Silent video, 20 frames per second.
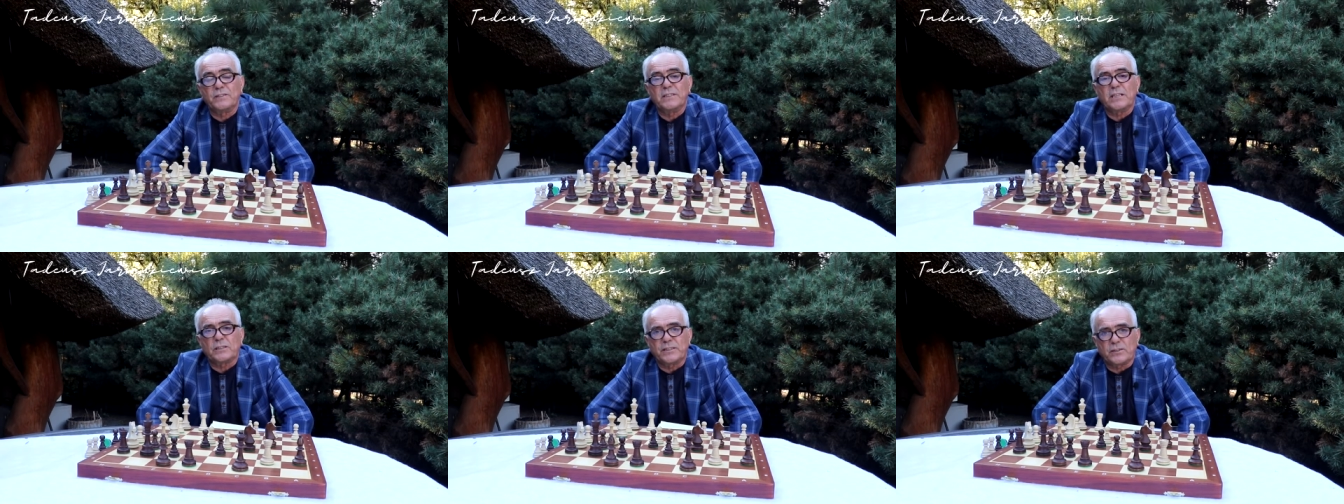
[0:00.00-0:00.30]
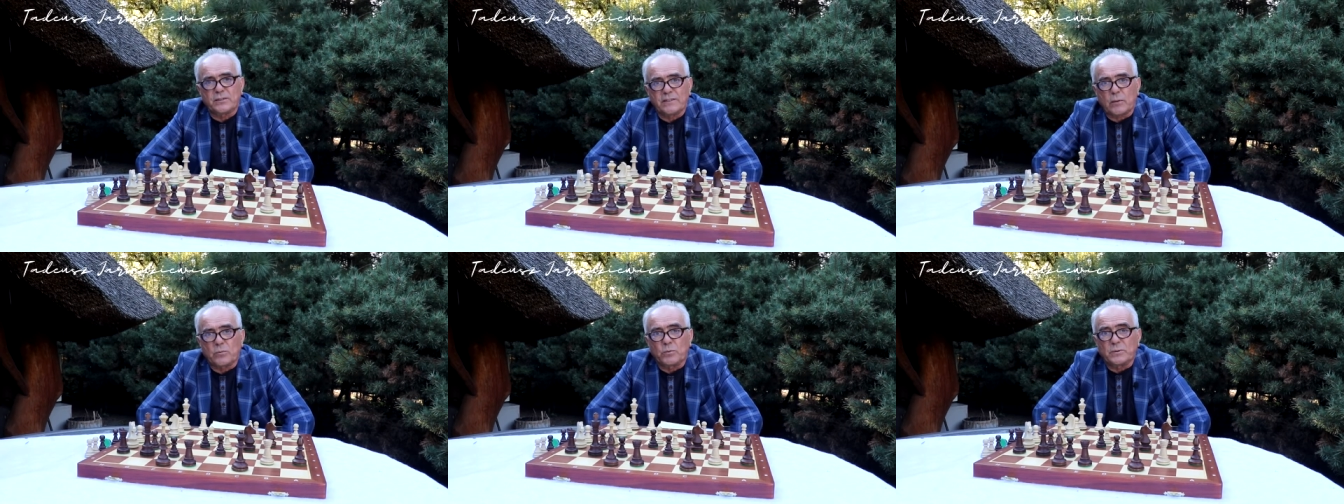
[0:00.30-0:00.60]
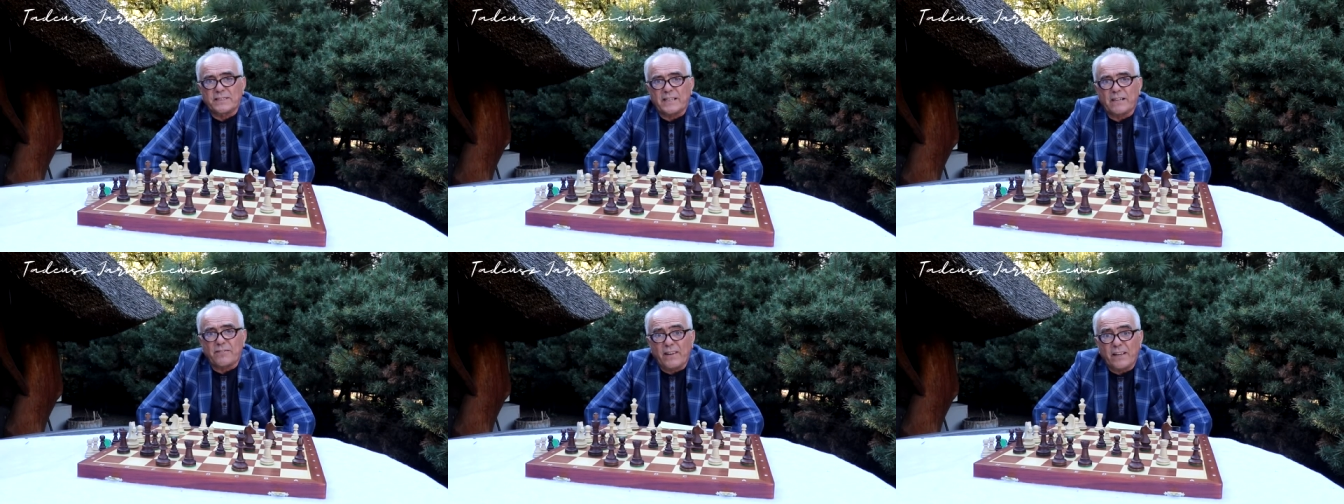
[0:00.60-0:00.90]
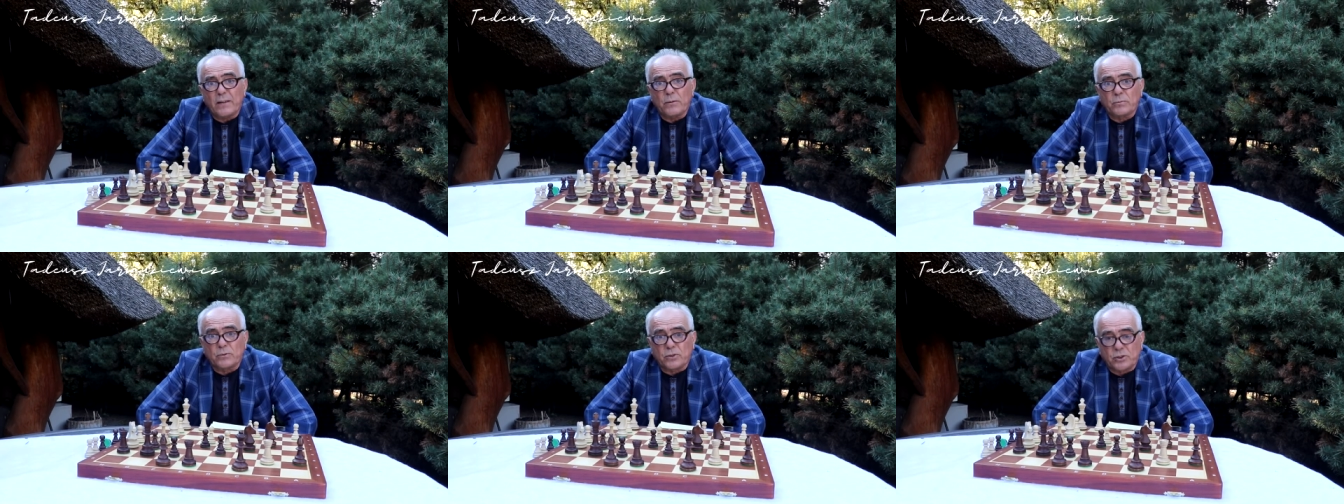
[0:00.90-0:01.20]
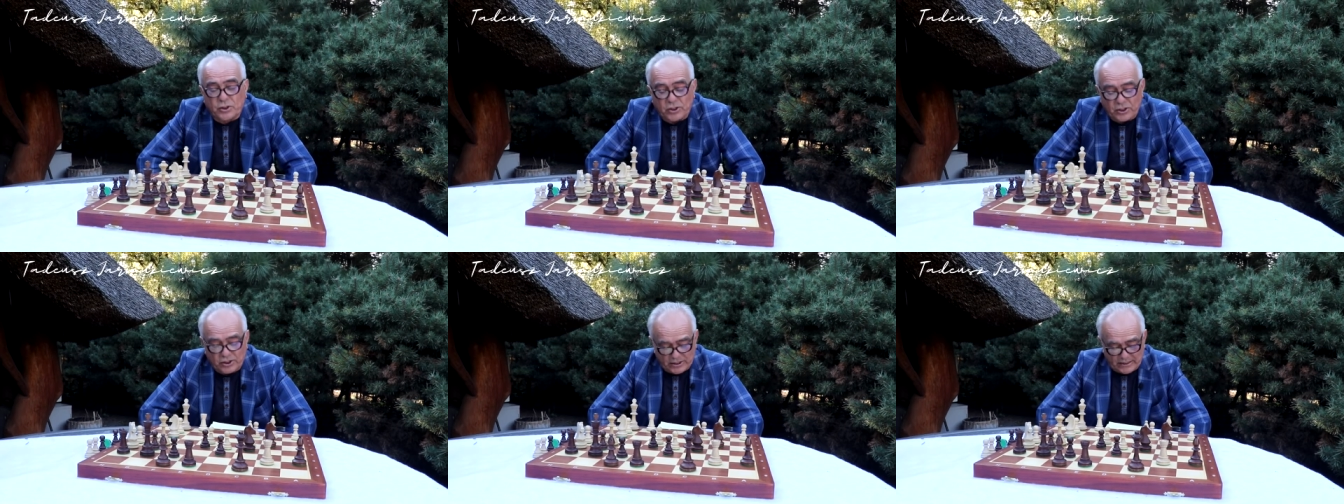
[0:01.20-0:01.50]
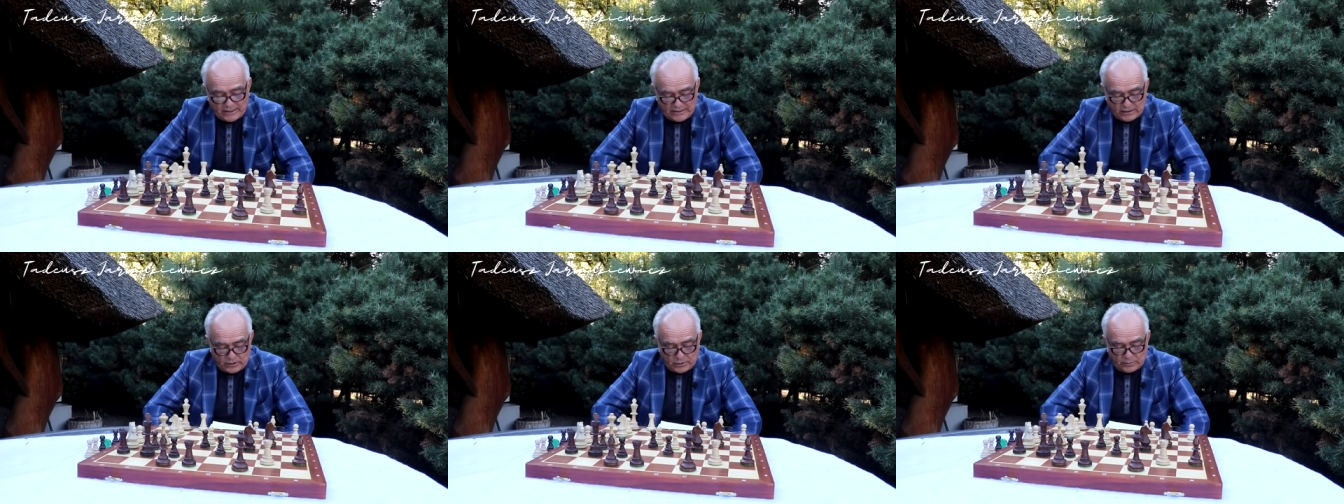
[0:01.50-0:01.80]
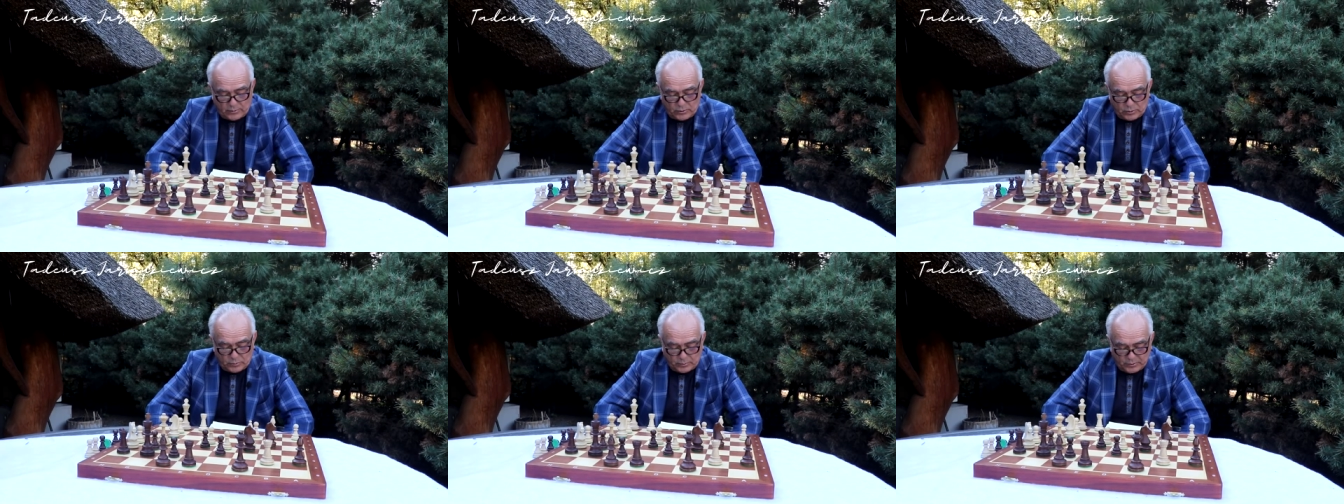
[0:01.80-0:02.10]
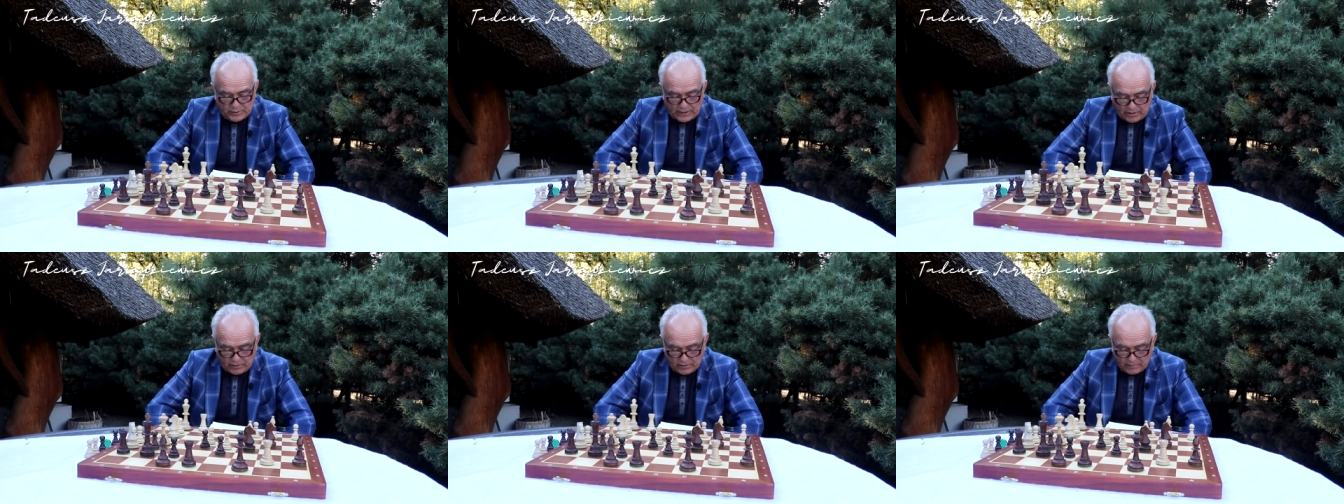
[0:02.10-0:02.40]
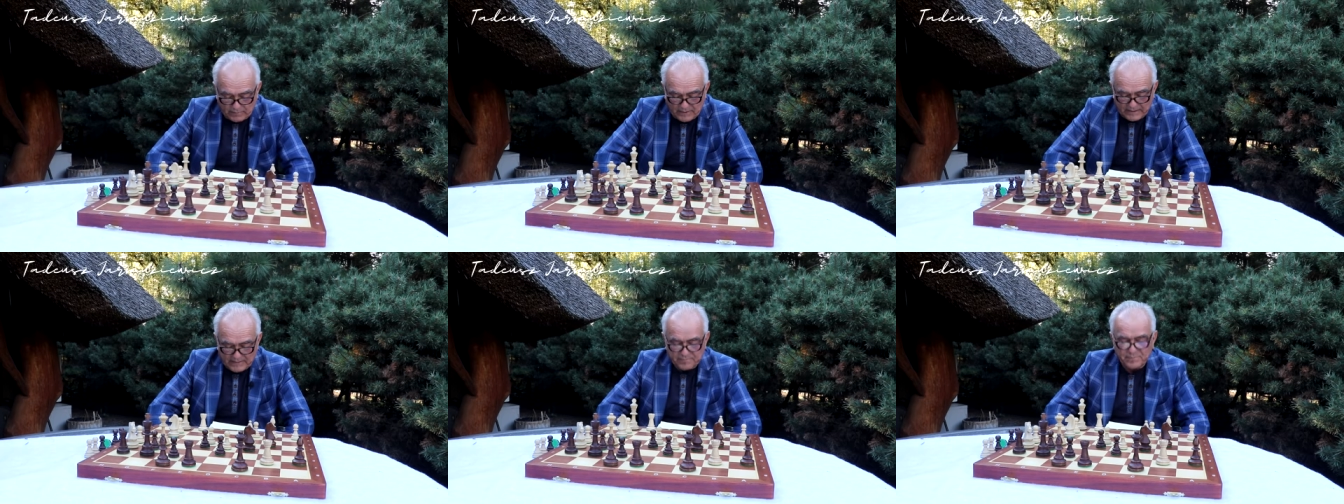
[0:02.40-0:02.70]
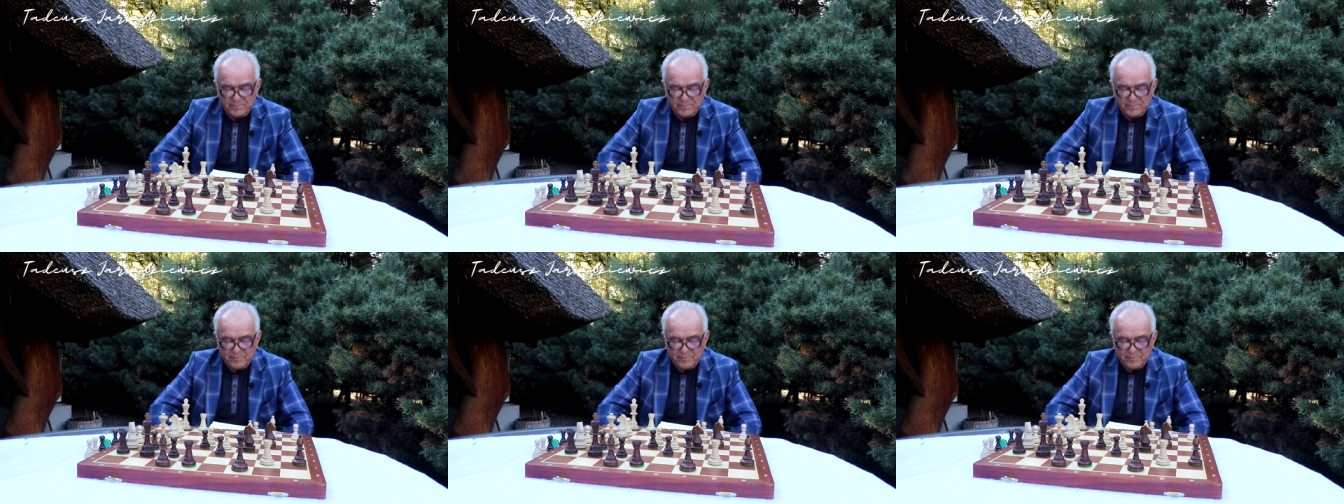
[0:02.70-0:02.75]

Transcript: Widać na kursach walut, co się dzieje z naszą gospodarką.